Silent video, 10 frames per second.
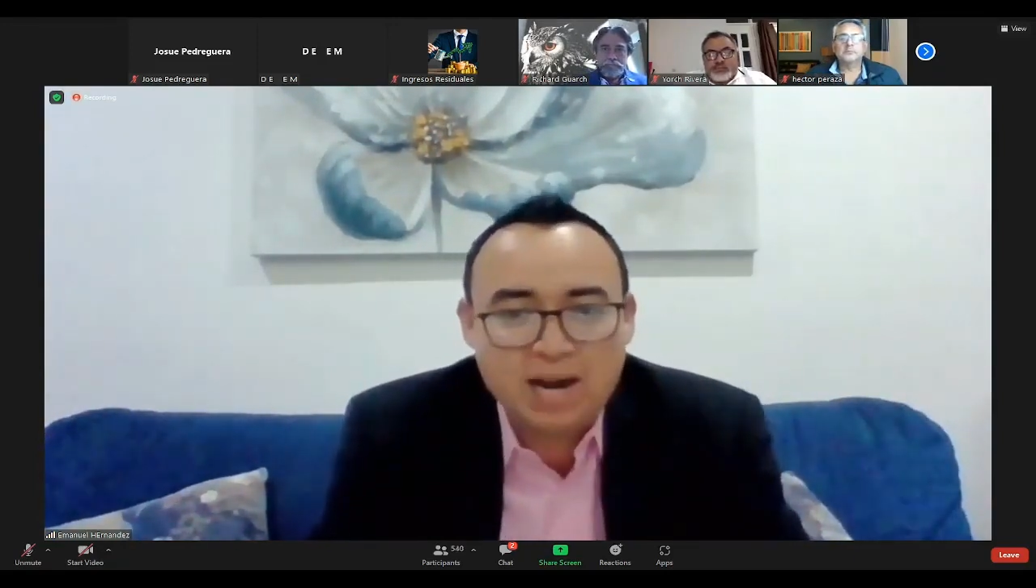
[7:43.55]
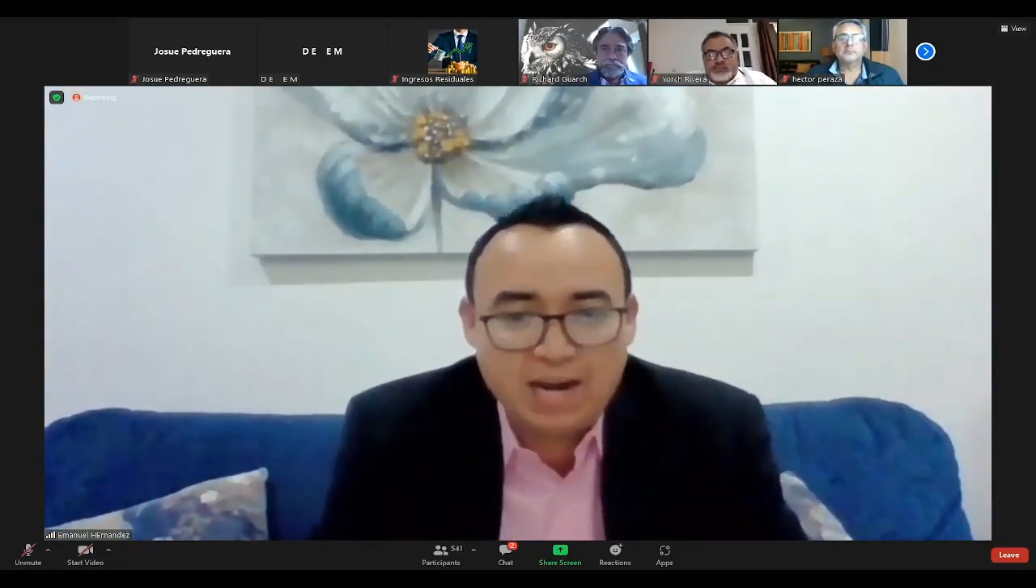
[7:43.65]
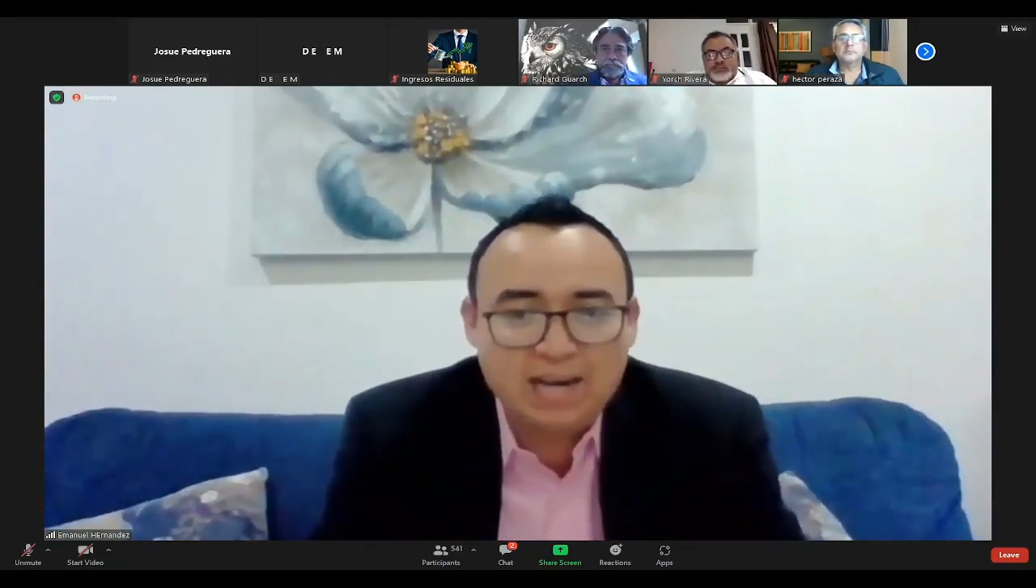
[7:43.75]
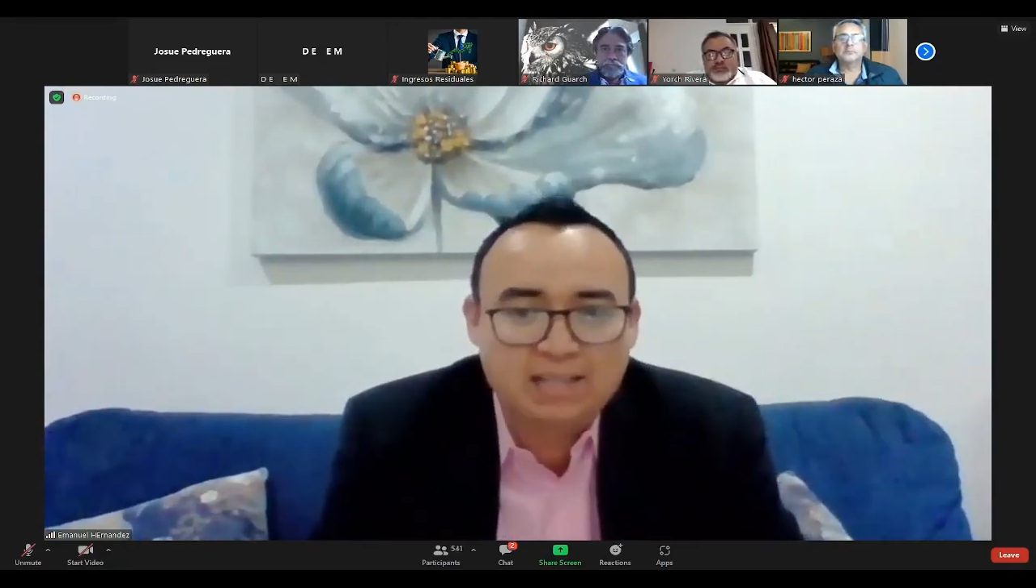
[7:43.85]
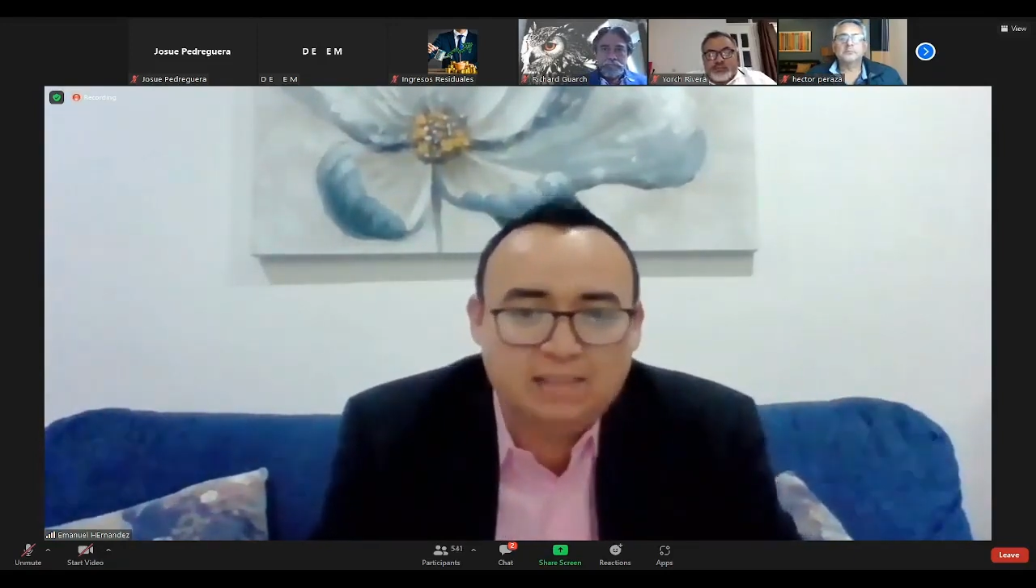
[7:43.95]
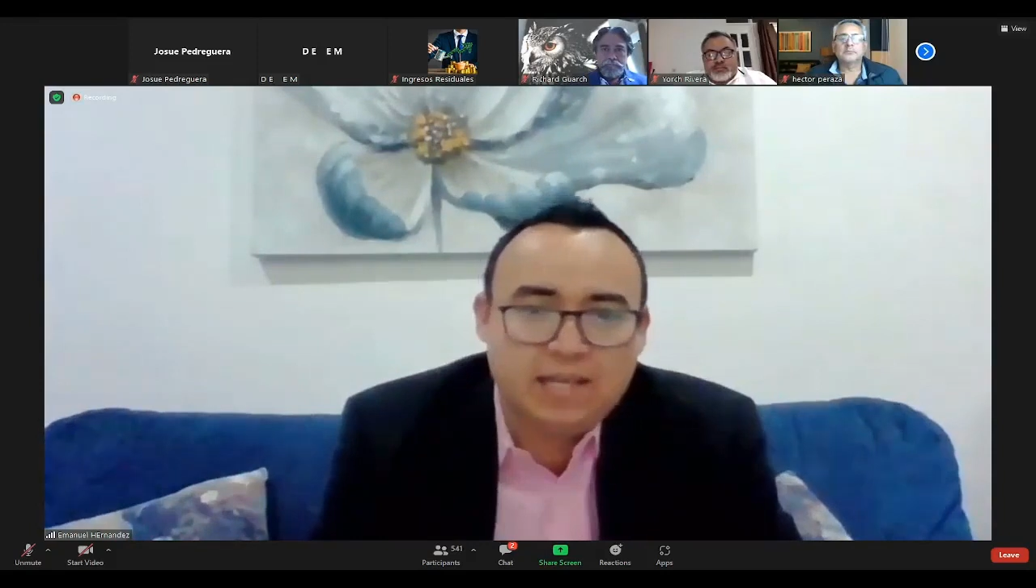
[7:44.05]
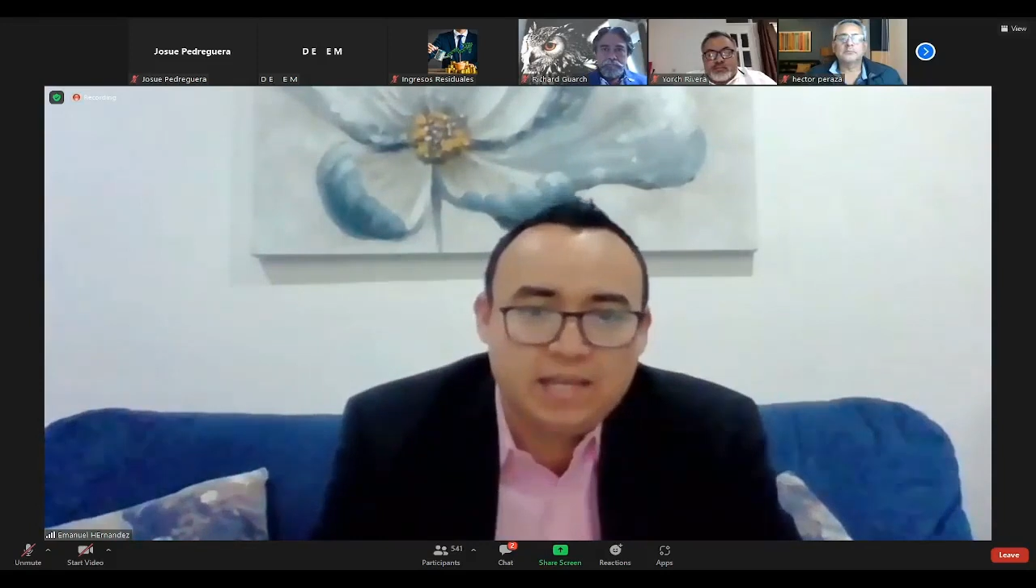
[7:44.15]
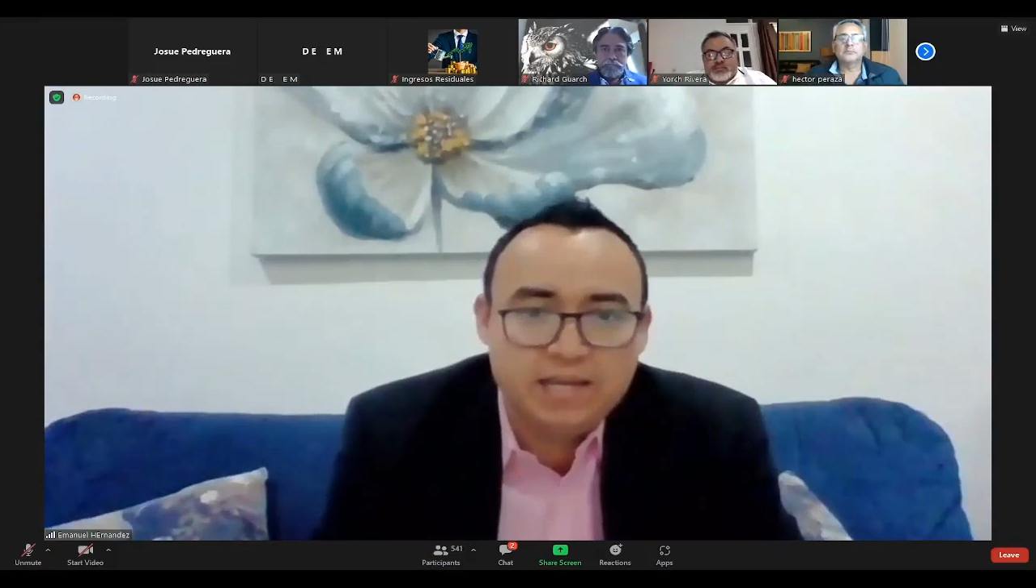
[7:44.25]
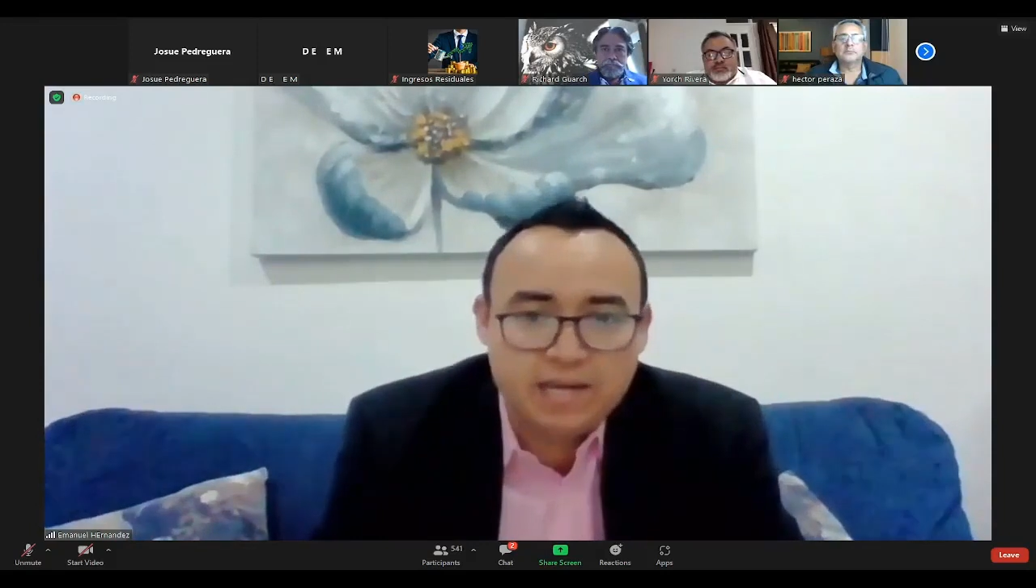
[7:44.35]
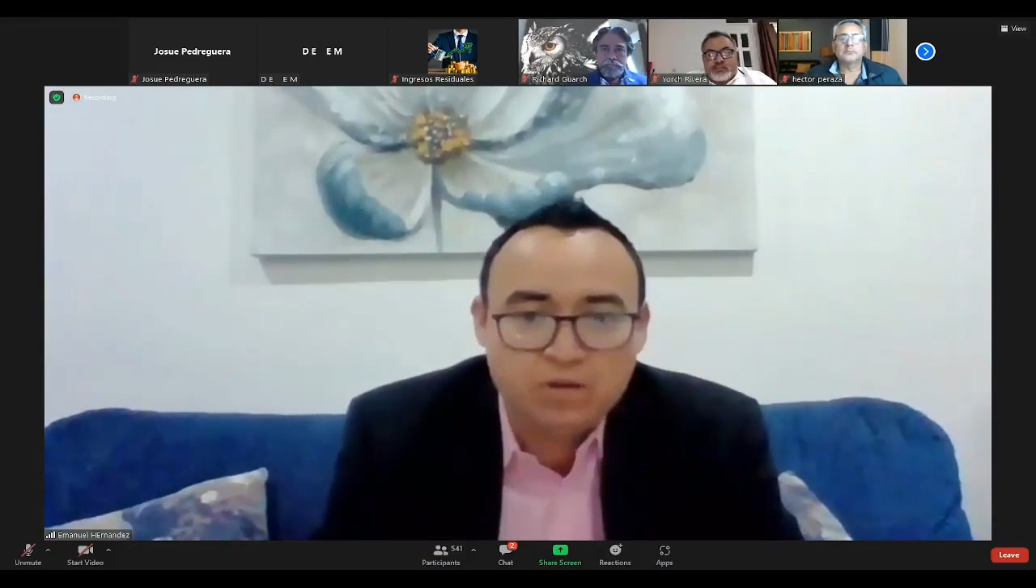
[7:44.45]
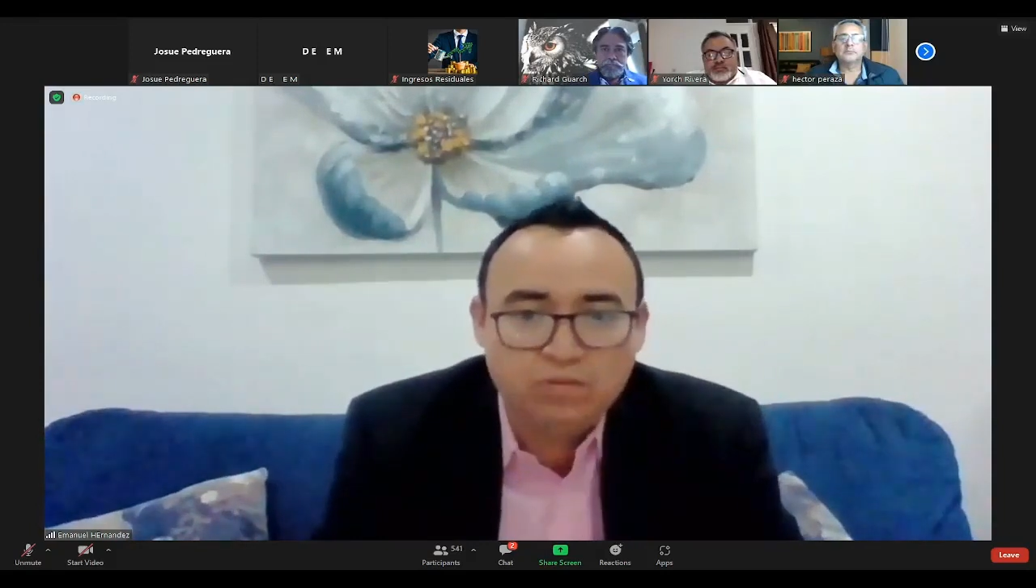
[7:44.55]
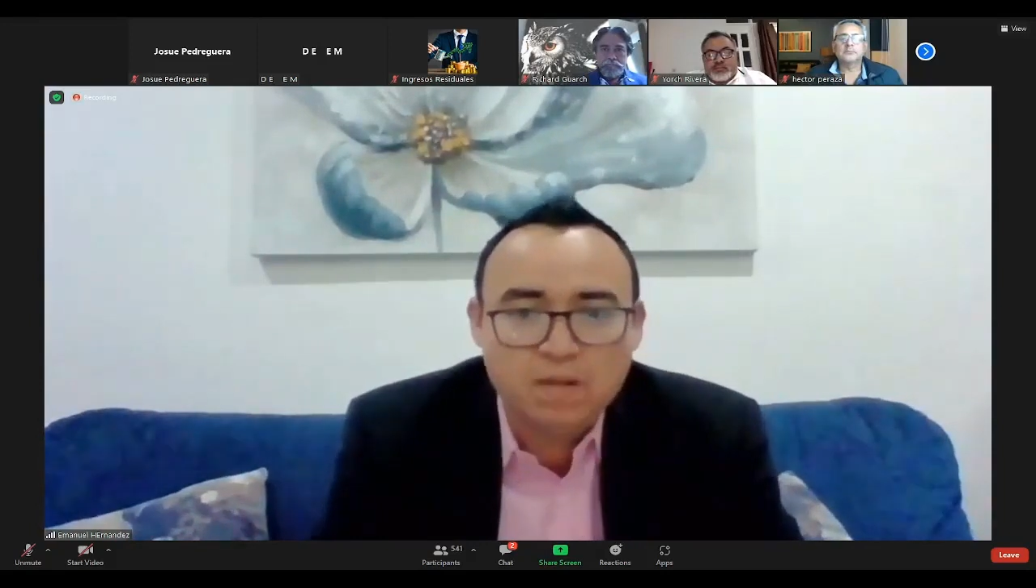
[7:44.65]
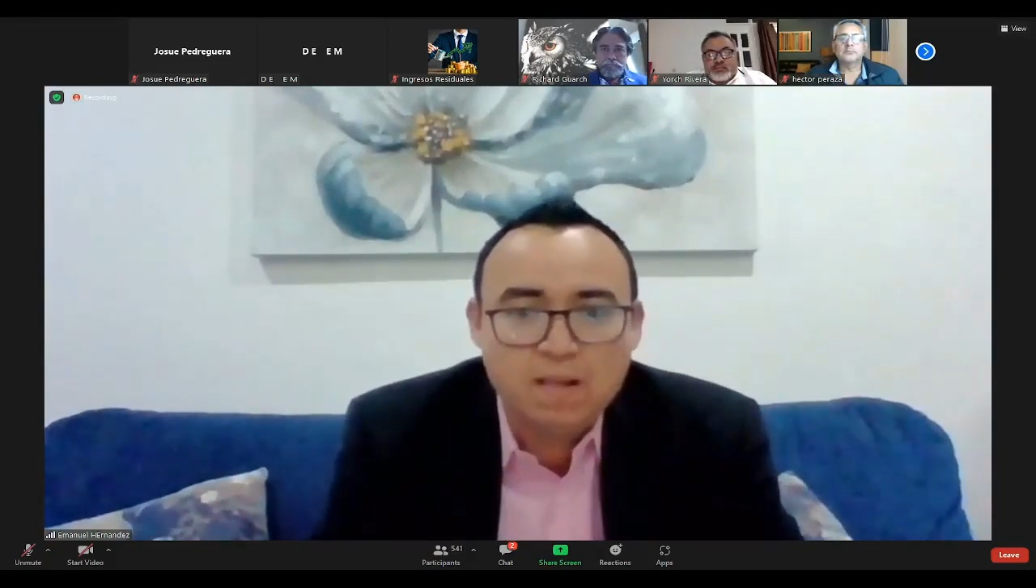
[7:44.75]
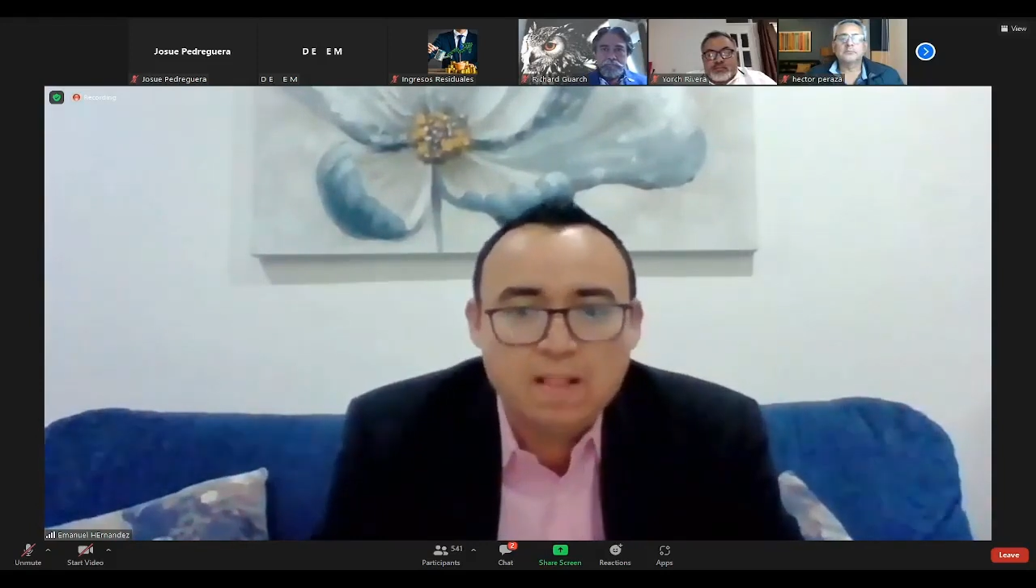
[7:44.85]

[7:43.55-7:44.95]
gran cantidad de dinero